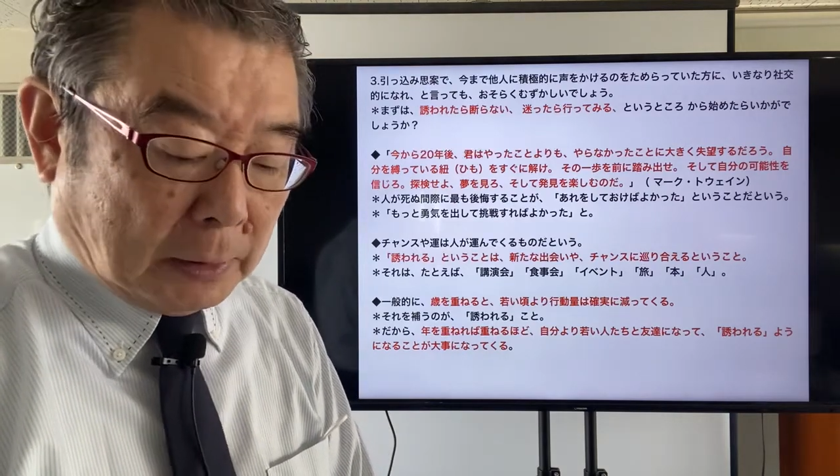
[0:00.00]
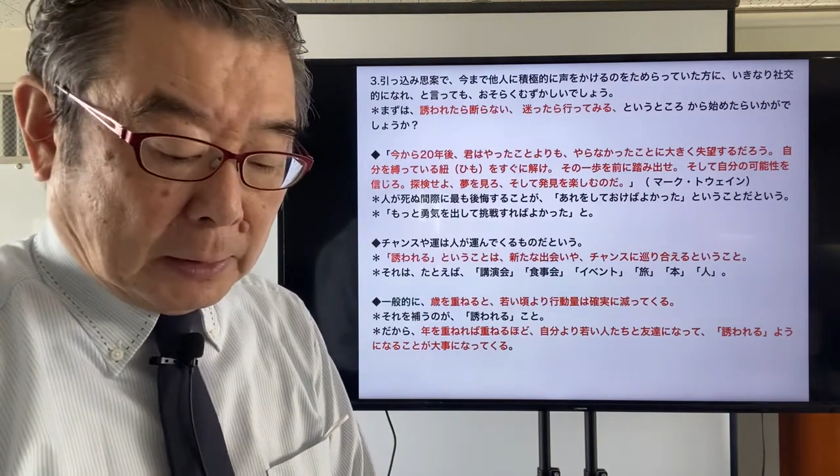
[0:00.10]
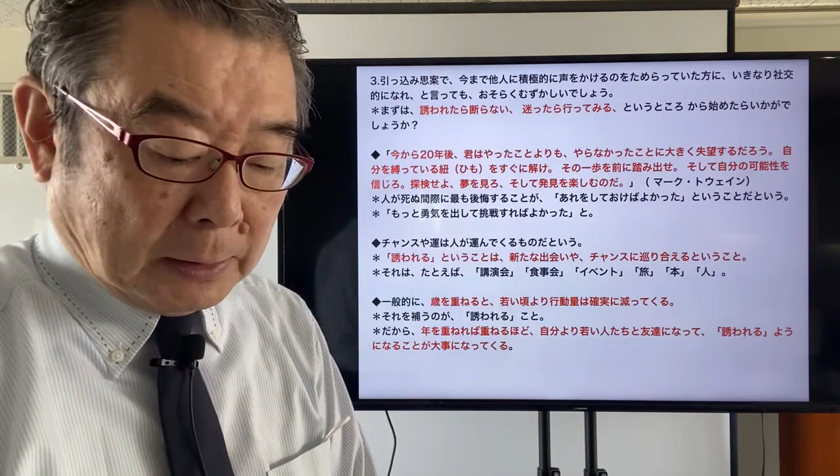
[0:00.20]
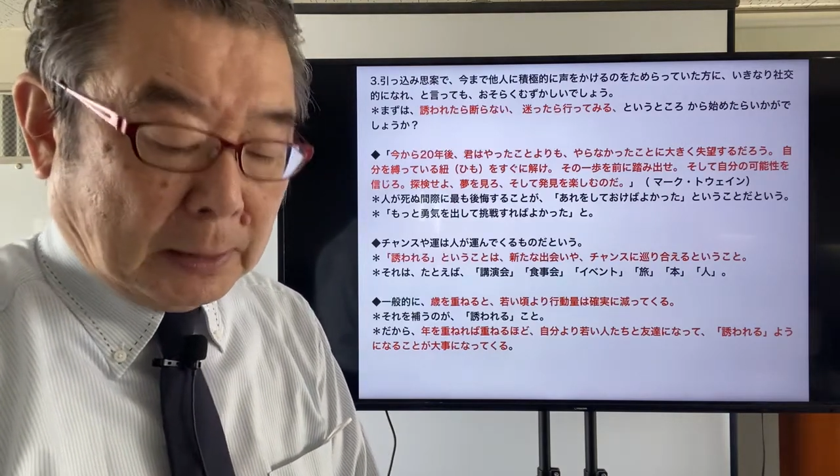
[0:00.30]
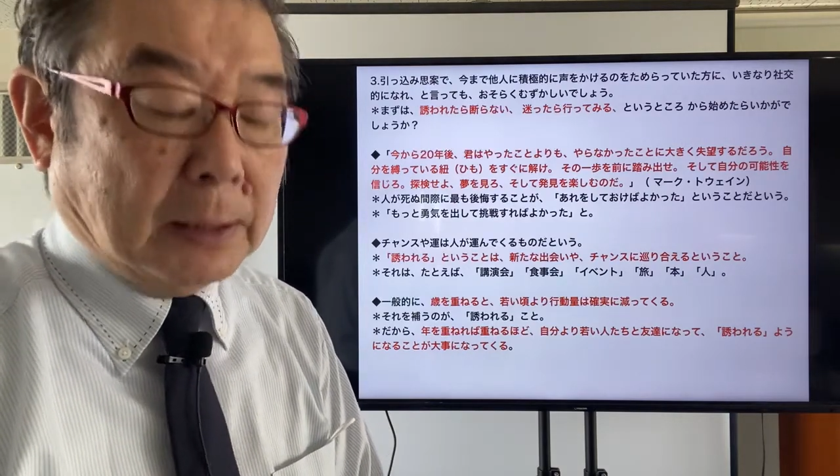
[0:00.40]

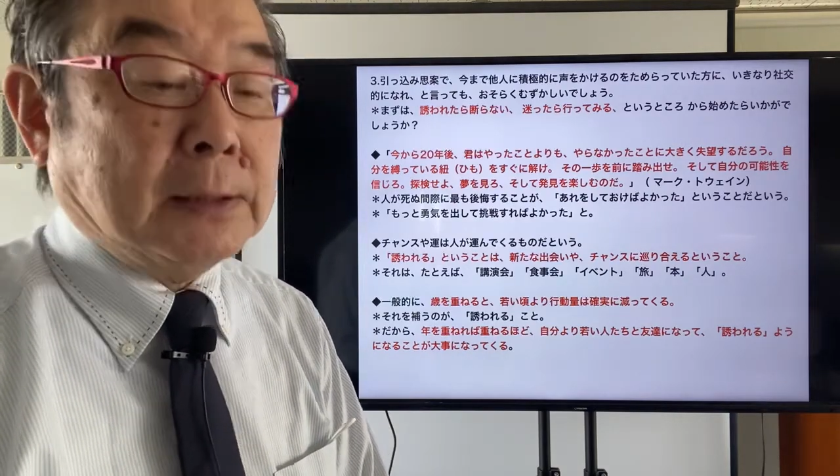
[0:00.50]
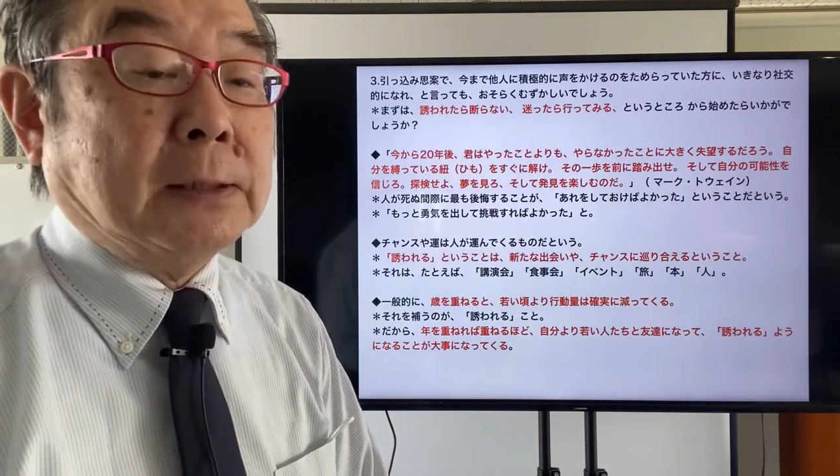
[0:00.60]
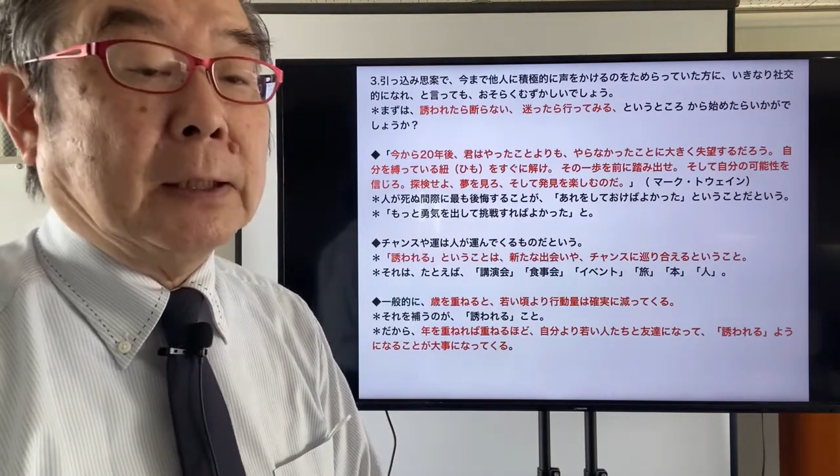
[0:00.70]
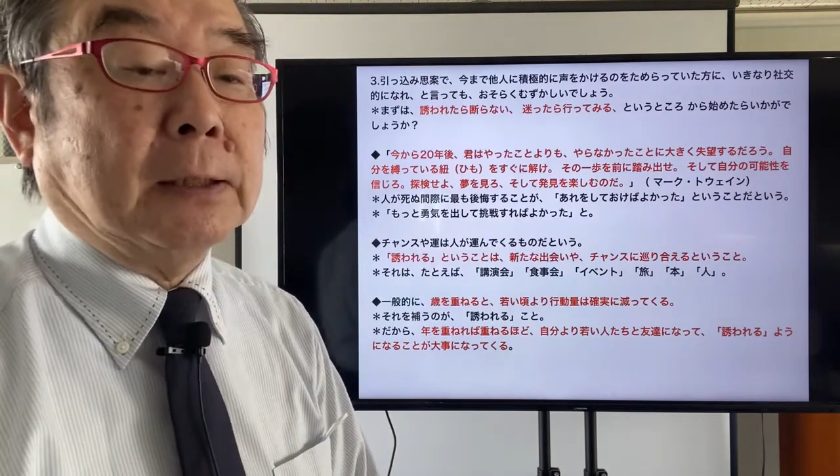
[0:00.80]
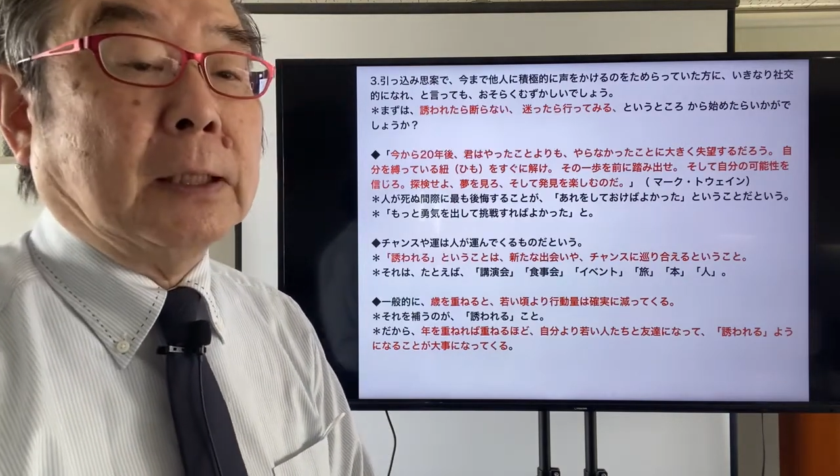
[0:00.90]
が大事
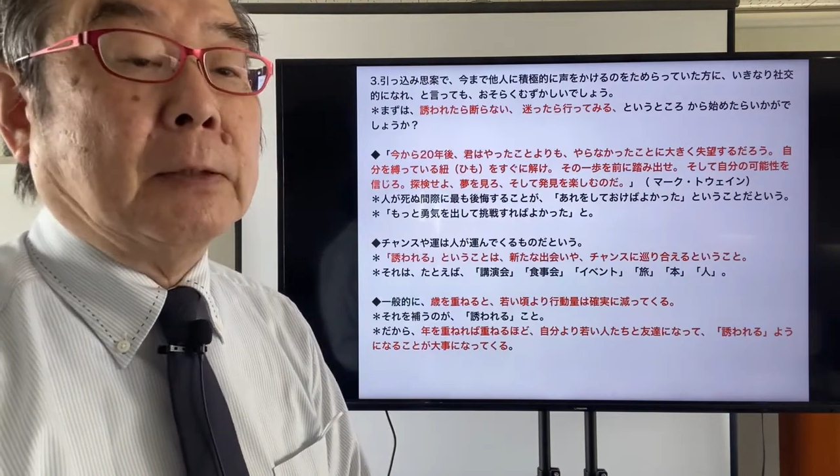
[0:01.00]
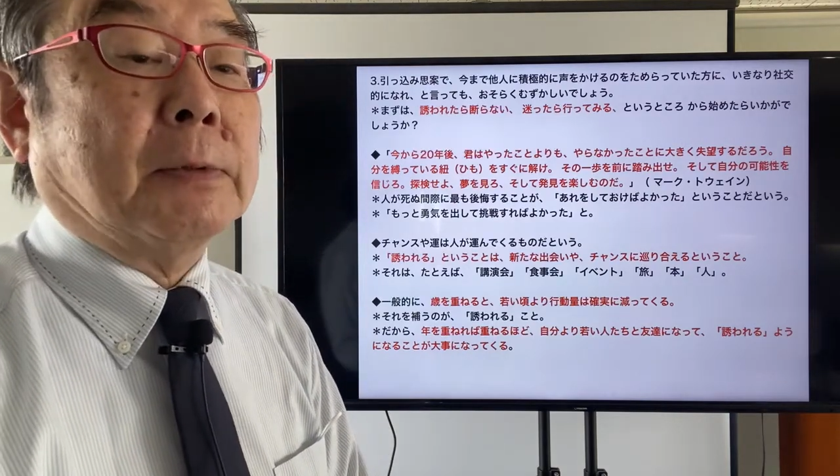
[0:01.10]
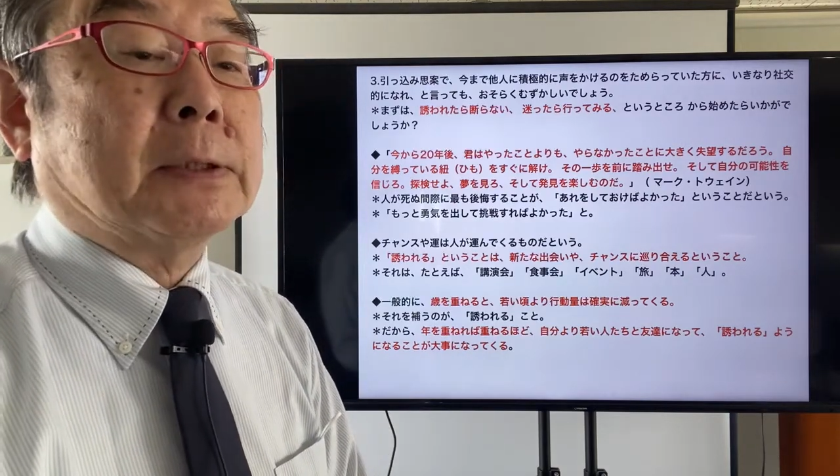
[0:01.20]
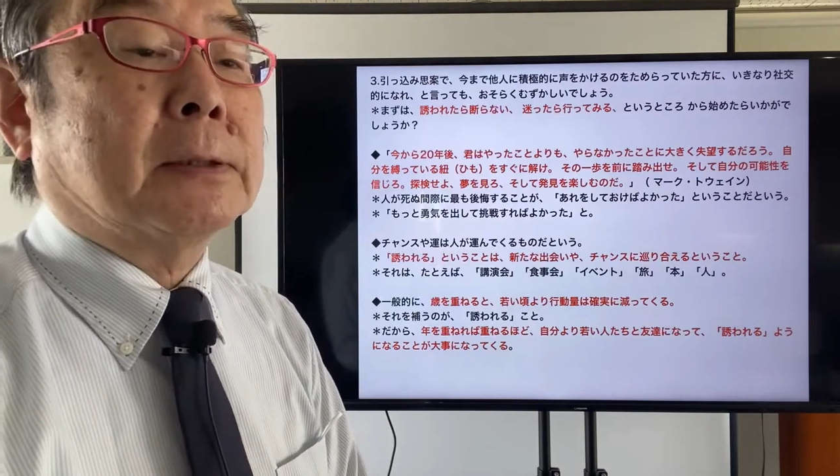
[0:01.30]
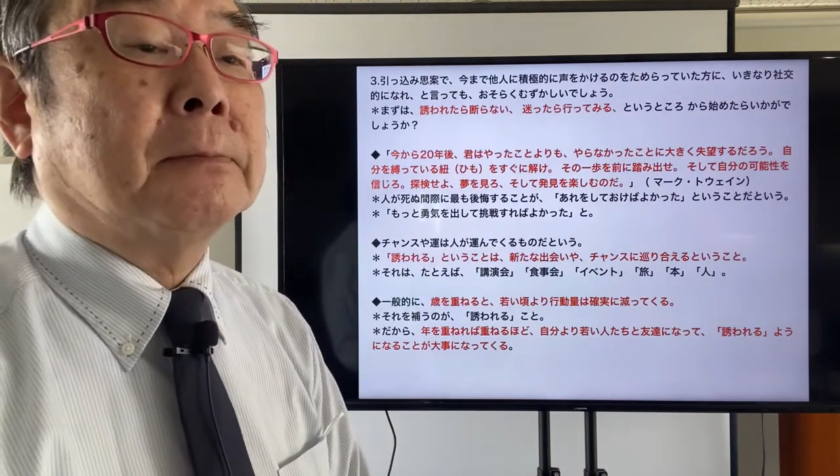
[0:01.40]
になってき
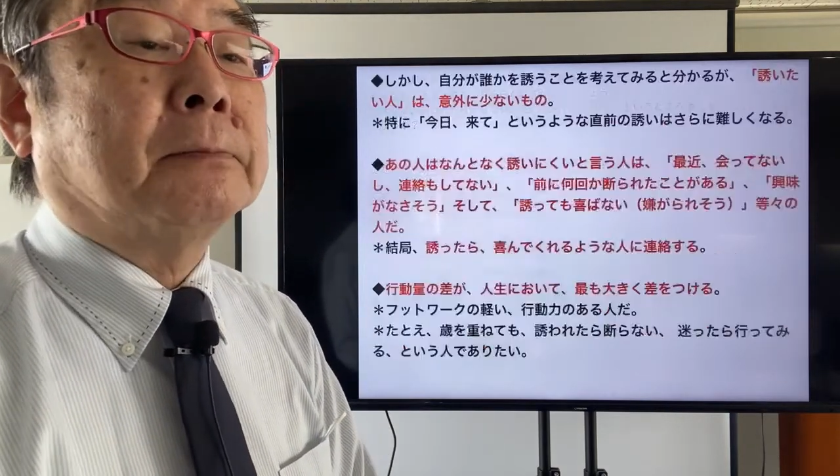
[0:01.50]
ます